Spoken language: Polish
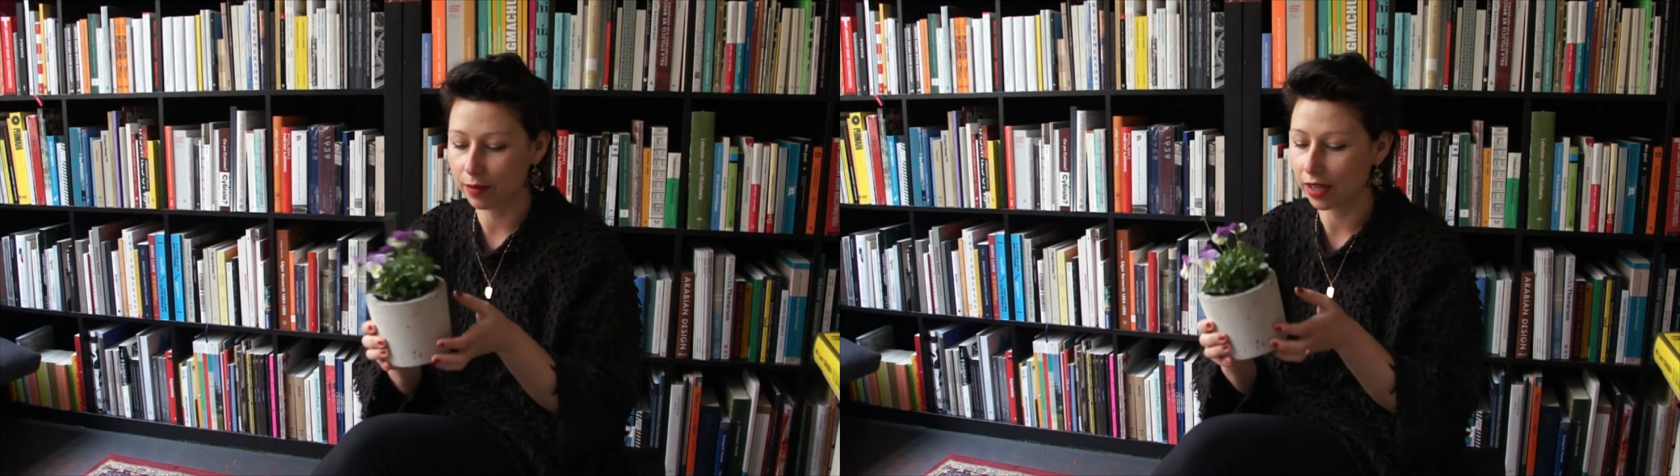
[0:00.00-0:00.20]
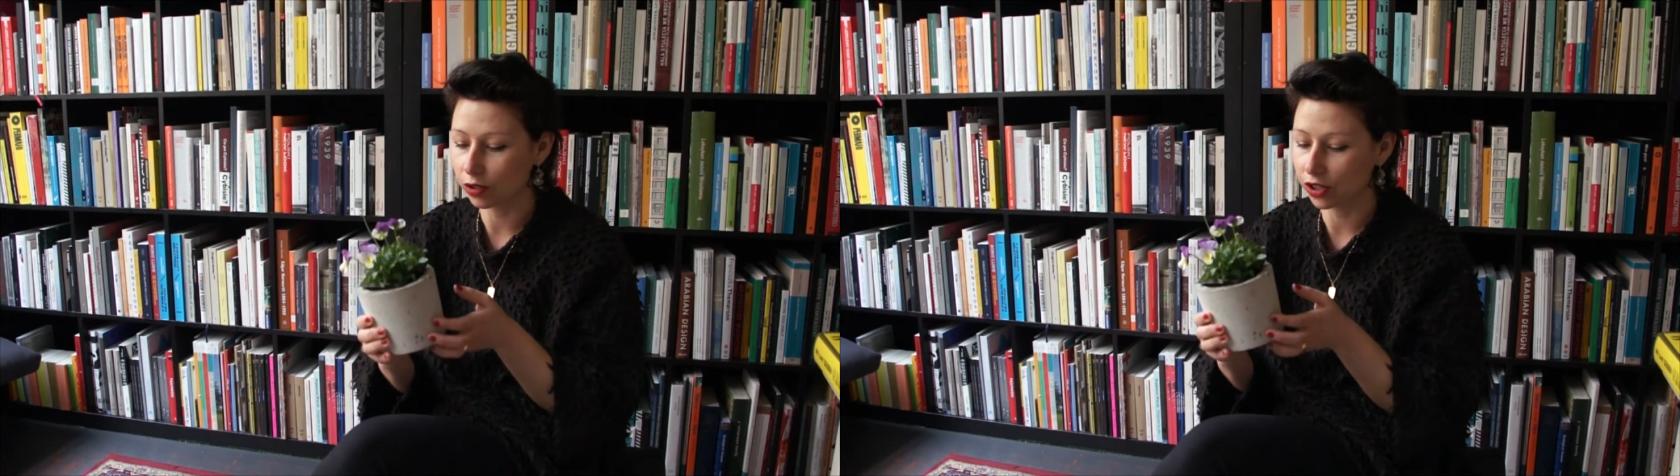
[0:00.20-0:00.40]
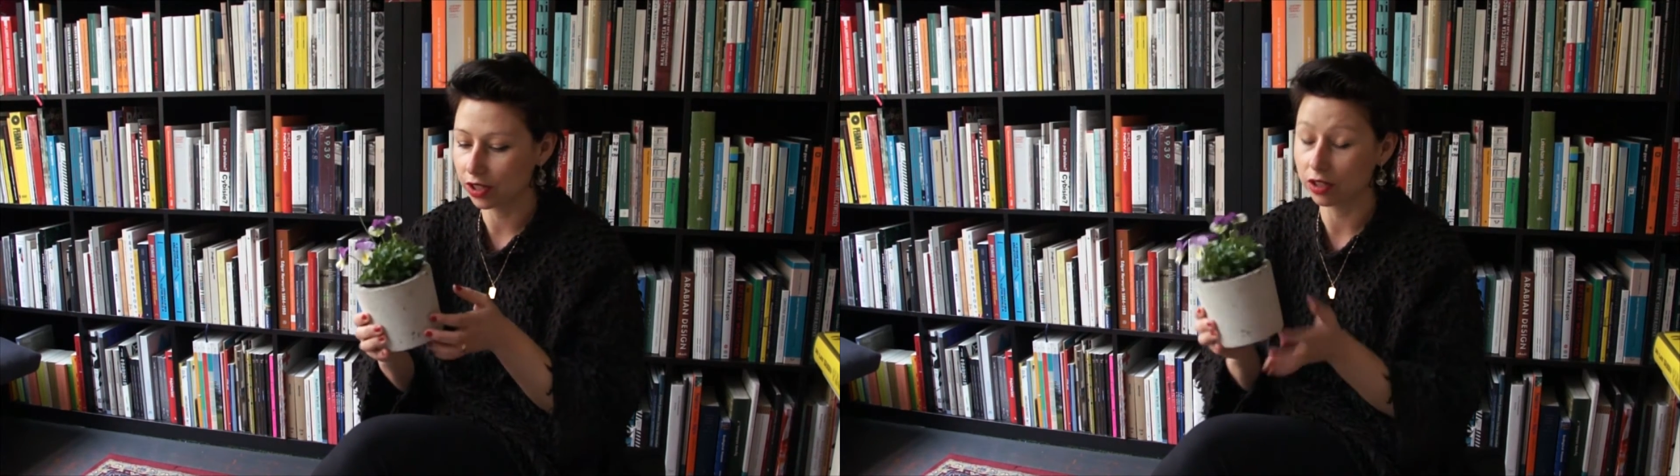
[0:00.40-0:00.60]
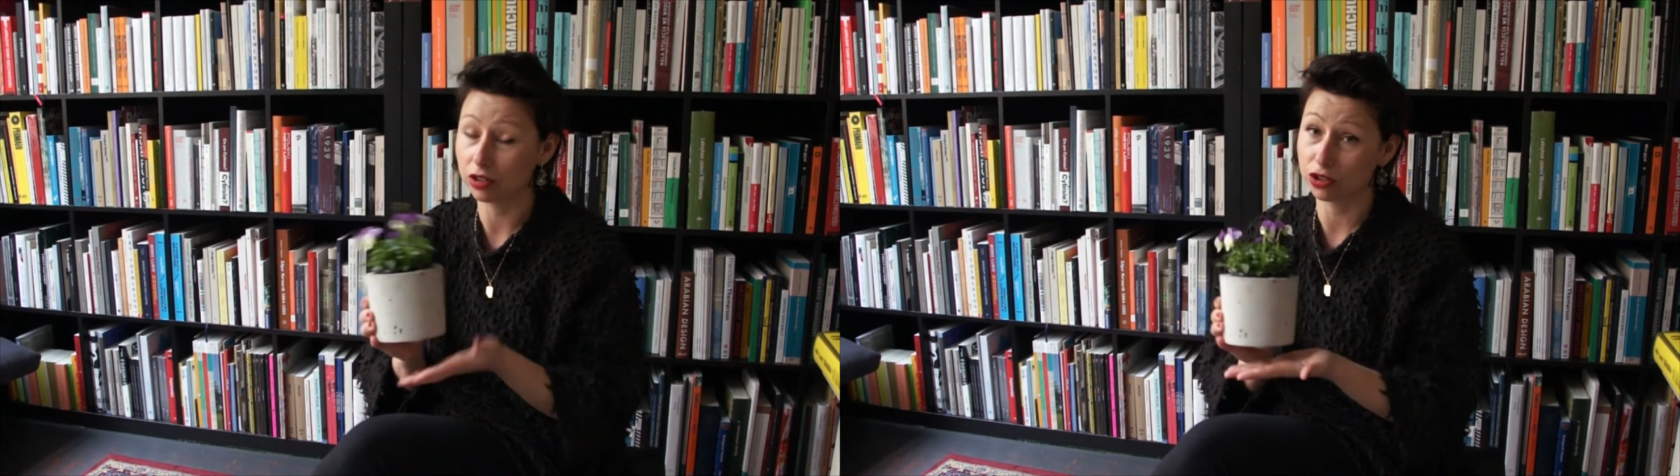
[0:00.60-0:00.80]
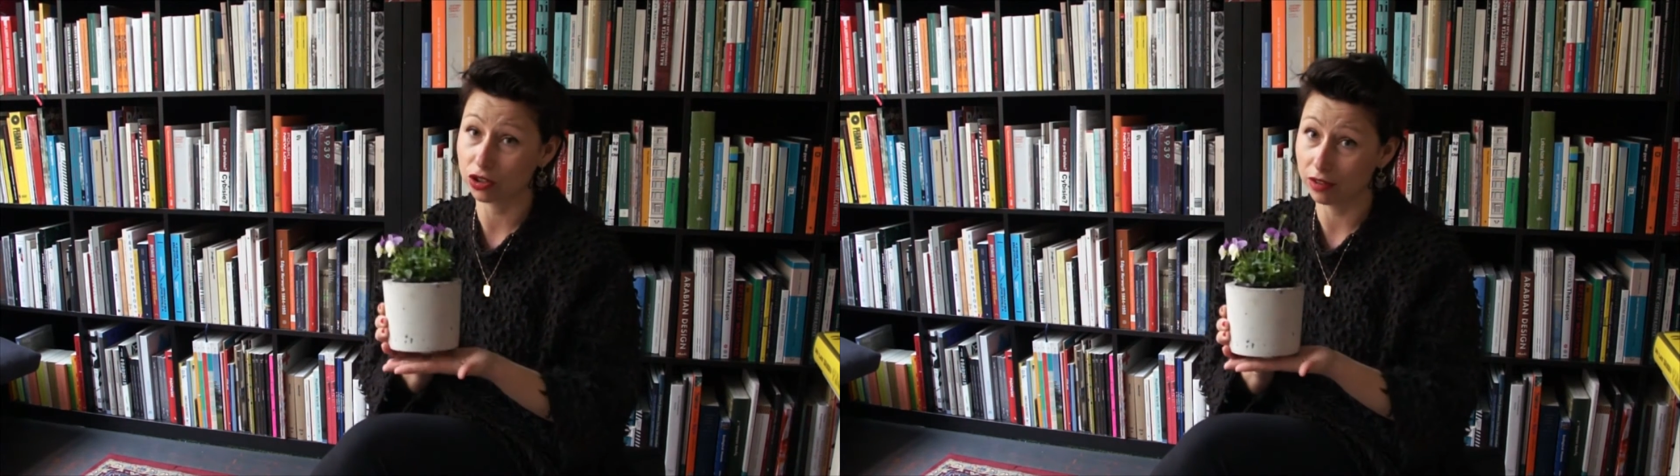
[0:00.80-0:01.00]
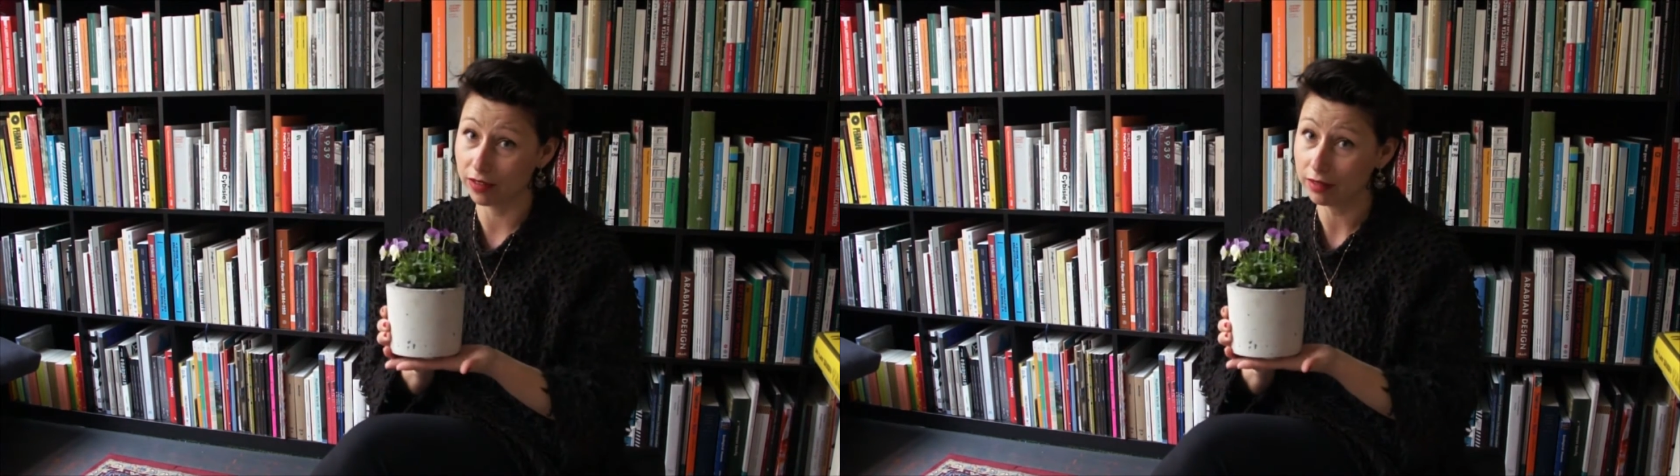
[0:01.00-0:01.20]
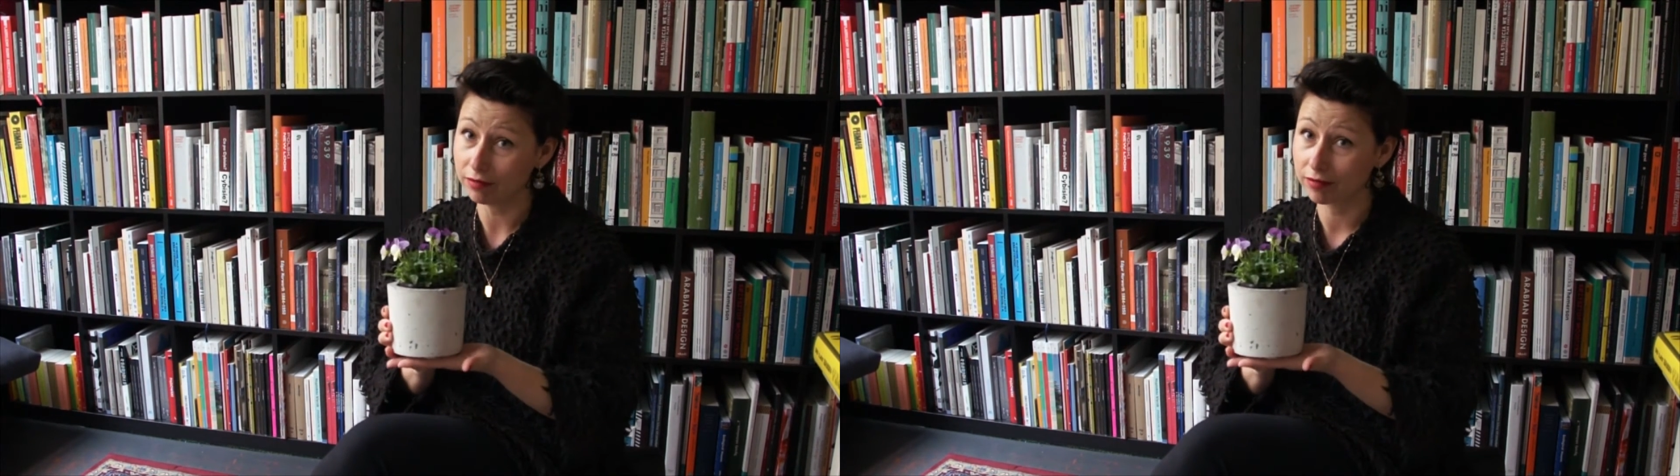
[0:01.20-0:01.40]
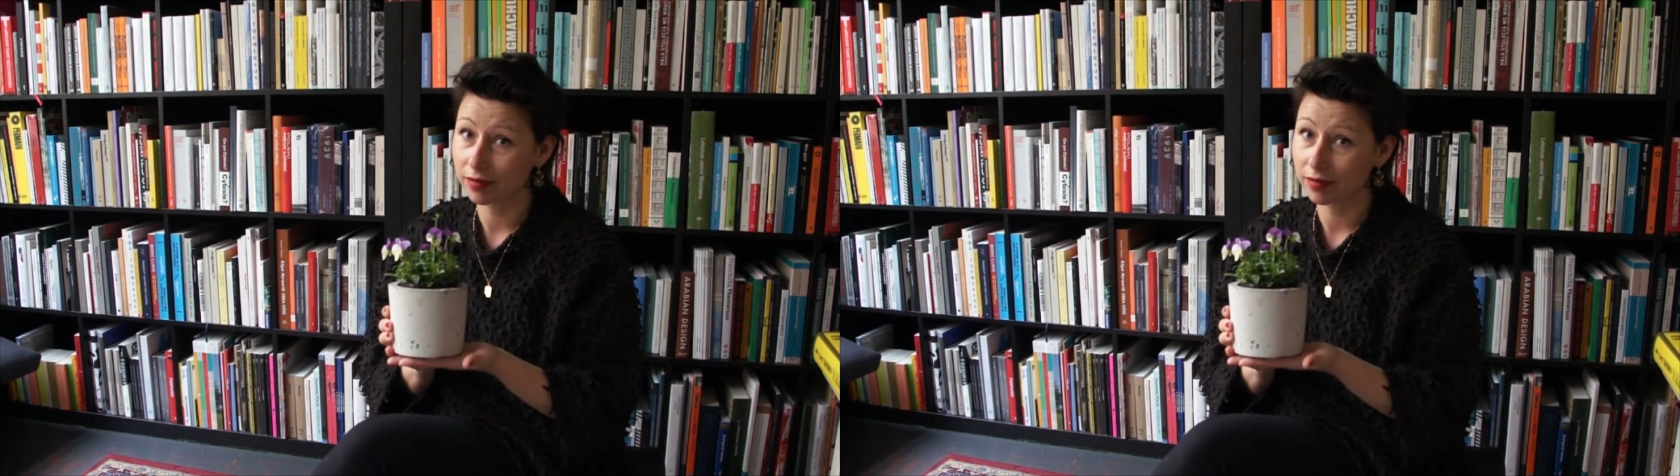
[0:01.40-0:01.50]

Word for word: ma rośliny doniczkowe.